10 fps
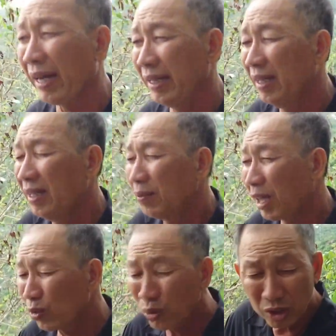tôi hoài
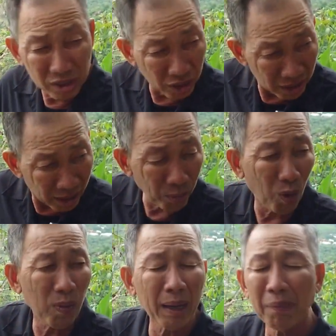mà tôi tin tưởng là
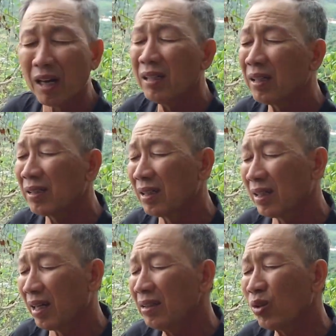ông hộ pháp ở
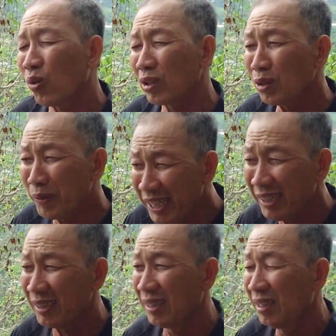ở chùa đó tôi
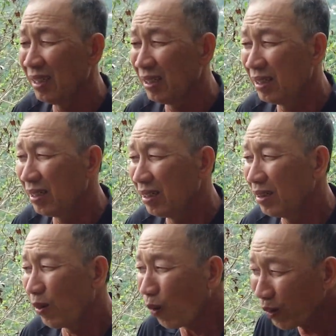biết yeah. Dạ.